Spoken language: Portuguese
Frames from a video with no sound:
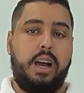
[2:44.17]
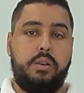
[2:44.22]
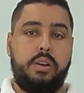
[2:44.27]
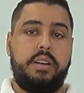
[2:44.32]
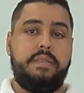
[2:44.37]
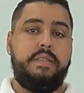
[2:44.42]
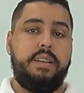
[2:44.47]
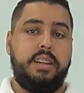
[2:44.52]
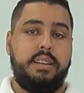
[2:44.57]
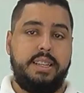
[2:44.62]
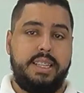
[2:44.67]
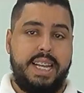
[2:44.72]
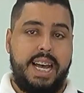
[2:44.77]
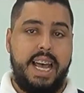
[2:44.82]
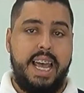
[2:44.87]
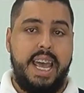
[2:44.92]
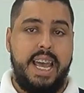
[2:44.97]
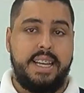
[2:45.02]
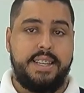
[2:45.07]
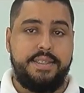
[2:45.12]
Agora falando
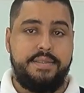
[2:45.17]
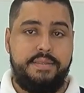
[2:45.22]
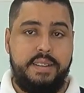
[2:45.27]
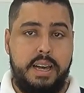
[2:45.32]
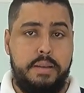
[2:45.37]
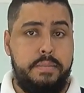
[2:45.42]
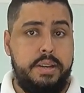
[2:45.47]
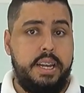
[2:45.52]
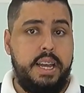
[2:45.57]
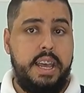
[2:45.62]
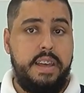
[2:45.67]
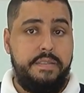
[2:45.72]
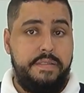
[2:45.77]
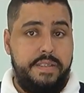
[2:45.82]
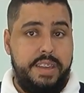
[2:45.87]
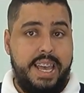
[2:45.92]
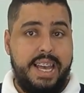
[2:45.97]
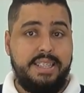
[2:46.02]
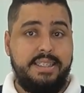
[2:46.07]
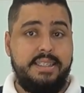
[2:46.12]
da X-Fiber
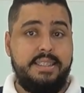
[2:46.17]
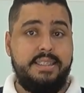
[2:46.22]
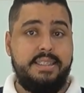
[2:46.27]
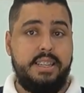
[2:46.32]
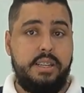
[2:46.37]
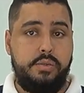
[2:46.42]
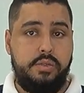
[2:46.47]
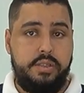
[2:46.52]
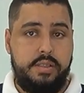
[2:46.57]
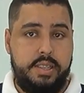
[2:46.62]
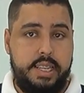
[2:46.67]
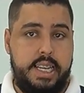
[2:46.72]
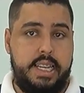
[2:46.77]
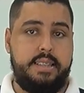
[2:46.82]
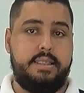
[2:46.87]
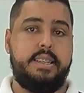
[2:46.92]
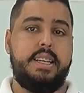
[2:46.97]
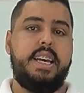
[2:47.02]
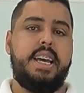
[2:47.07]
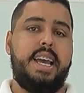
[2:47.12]

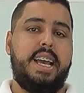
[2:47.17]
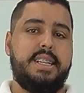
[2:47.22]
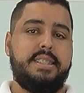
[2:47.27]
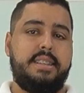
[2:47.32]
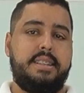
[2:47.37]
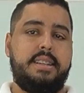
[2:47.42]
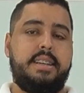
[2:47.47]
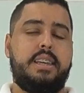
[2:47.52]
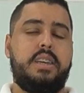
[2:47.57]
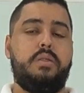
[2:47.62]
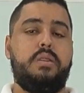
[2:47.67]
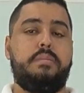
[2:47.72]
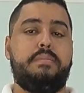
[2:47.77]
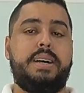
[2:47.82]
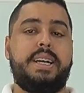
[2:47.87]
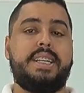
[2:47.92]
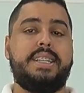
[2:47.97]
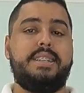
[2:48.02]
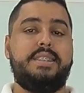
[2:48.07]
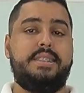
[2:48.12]
FS06, essa daqui é uma
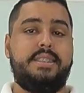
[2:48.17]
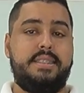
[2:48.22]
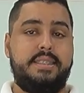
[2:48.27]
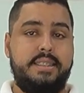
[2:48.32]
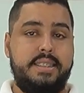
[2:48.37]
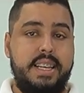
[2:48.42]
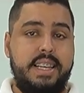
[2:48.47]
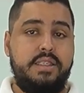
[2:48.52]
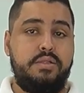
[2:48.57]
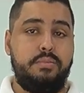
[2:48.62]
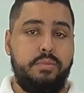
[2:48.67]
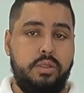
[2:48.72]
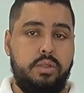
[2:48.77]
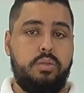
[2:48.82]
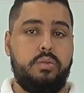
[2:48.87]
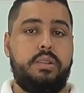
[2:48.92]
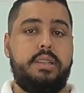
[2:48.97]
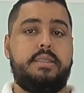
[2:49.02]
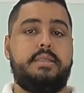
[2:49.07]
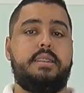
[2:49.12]
máquina de seis
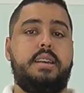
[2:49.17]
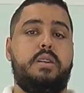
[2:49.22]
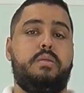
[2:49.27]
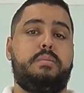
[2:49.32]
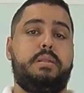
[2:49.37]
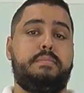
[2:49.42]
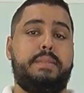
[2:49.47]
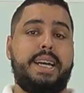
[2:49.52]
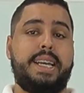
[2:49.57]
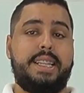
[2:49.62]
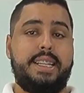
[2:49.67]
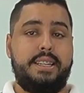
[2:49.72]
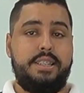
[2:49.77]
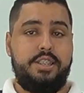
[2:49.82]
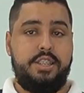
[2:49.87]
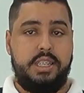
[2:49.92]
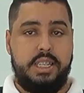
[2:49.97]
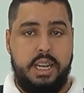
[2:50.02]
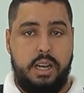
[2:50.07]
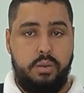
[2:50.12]
motores, é uma máquina
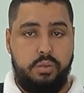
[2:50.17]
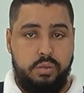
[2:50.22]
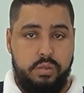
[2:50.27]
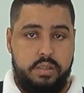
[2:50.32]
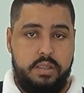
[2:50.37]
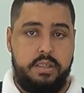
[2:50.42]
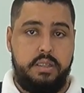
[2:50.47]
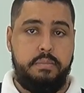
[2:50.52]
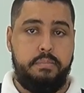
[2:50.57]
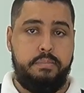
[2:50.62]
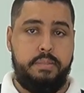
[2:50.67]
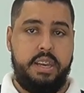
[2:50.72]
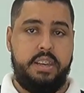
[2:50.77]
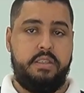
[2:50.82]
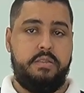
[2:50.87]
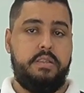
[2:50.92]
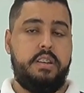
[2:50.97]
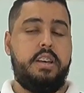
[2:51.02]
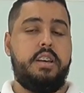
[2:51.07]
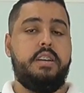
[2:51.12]
de alto
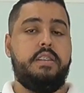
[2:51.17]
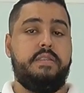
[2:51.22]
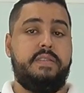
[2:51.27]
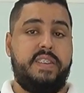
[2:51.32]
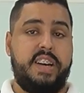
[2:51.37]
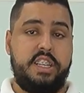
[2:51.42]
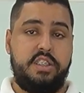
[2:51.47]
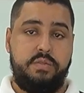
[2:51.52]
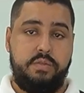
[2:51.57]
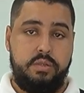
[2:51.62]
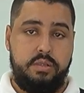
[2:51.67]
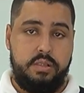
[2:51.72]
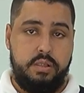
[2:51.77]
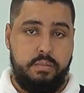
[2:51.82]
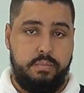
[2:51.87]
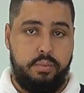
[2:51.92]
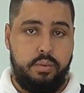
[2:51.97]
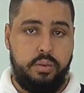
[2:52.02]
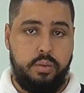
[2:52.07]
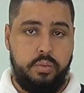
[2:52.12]
desempenho, faz fusão
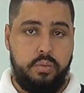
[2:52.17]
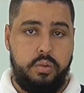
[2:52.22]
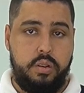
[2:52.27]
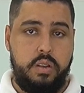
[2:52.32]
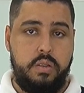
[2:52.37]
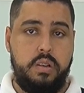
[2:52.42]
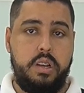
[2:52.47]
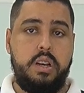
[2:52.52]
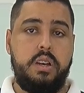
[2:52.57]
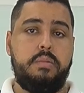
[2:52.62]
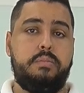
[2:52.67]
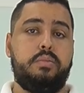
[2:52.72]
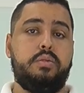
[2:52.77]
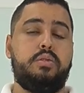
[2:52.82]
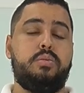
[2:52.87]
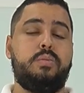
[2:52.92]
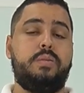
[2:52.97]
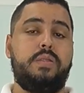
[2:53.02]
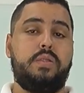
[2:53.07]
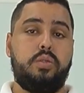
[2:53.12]
por núcleo,
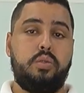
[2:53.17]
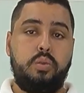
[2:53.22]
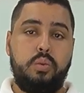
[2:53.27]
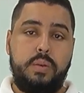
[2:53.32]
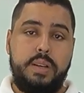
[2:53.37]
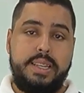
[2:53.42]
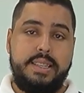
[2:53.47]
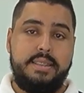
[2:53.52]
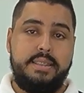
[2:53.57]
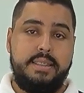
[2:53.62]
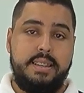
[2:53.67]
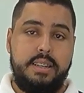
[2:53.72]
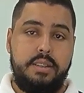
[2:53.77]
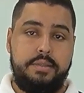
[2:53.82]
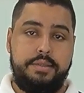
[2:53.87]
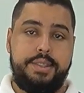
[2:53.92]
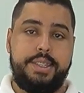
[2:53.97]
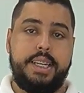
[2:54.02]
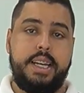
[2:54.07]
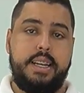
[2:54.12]
possui dois
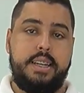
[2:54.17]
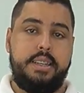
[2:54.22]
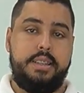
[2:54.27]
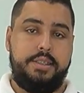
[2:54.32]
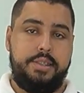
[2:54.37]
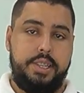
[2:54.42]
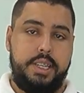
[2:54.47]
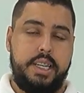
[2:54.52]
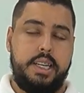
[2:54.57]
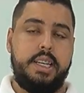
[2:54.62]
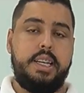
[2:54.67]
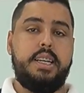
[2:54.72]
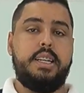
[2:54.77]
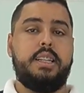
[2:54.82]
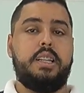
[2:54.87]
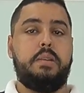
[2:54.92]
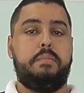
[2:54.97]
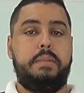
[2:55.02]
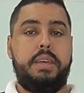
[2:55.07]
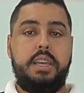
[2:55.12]
anos de garantia,
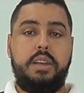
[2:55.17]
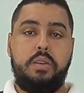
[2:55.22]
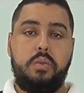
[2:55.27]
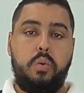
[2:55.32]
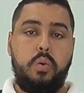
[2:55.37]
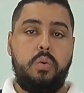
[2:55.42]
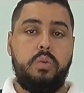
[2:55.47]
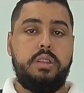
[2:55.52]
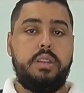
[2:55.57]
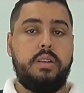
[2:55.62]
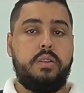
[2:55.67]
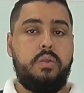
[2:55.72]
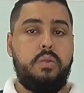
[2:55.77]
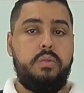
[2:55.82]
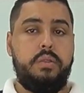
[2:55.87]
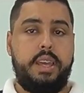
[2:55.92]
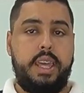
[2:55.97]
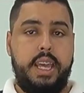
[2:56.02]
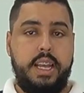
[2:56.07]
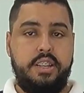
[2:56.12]
também conta
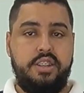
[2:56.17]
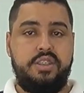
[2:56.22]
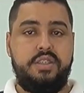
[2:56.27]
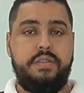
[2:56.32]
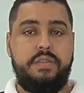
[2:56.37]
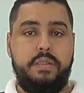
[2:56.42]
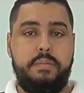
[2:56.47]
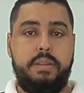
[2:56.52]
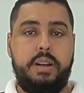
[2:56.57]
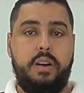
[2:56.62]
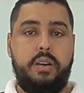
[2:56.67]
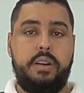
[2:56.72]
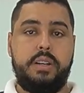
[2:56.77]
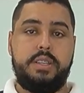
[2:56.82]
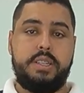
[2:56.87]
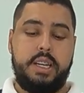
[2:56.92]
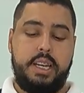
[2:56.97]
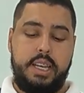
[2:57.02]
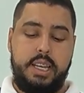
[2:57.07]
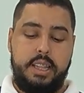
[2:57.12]
com kit de fibra
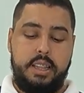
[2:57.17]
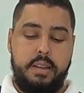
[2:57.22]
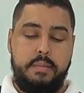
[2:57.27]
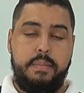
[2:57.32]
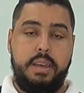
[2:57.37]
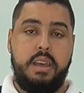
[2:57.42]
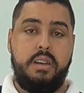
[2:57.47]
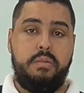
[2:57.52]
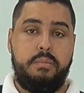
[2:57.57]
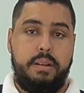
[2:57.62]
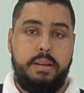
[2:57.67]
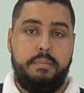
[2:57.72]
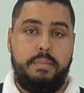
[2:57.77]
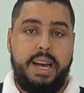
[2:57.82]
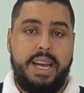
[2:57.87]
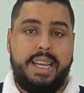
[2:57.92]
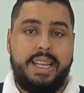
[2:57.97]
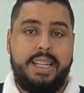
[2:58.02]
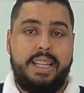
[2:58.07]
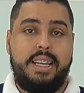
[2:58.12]
ótica e também é uma
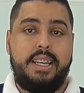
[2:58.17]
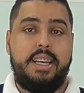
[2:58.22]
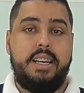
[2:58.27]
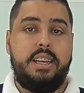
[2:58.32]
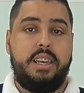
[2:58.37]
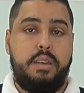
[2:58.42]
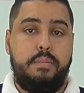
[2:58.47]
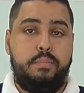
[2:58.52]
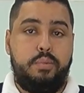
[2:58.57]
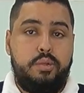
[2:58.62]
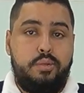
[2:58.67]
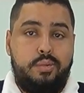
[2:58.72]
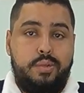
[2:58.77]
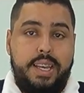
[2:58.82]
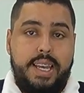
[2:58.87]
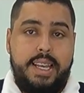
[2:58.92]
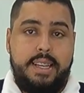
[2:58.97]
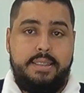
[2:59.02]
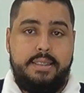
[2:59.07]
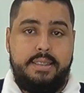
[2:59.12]
máquina que possui
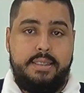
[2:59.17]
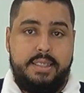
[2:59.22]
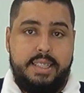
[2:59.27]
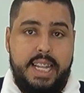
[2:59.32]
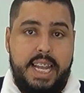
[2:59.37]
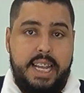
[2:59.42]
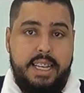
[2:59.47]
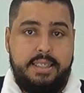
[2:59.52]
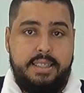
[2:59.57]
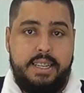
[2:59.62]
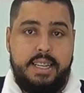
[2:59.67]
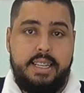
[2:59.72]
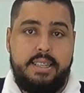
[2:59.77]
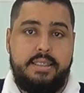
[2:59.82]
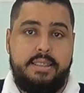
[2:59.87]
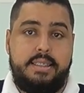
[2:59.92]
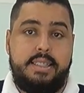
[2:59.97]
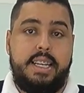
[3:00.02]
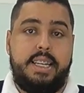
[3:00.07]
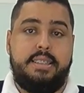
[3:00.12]
resistência,
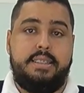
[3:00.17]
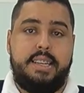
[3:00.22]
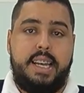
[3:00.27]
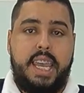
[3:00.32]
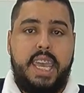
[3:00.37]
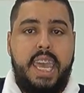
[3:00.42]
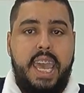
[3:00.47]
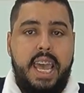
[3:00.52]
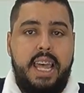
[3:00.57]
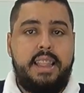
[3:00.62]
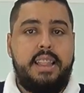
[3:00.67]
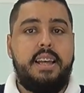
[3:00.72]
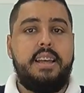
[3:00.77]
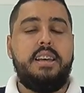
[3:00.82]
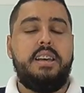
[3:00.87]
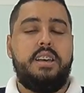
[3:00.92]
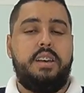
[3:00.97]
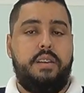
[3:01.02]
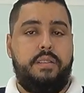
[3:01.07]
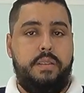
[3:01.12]
resistência à queda,
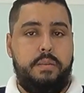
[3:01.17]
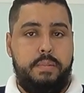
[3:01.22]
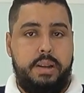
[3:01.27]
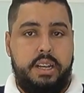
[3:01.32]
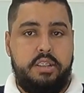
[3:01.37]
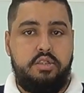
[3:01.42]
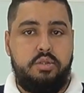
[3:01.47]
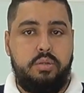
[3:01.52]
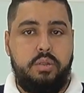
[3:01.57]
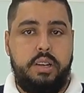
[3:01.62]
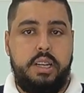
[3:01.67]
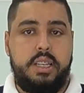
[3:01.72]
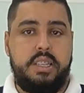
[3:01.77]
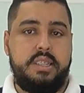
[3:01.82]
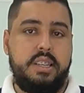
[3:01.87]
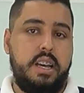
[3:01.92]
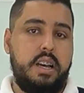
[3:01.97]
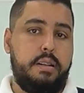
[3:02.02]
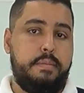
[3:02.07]
vibrações,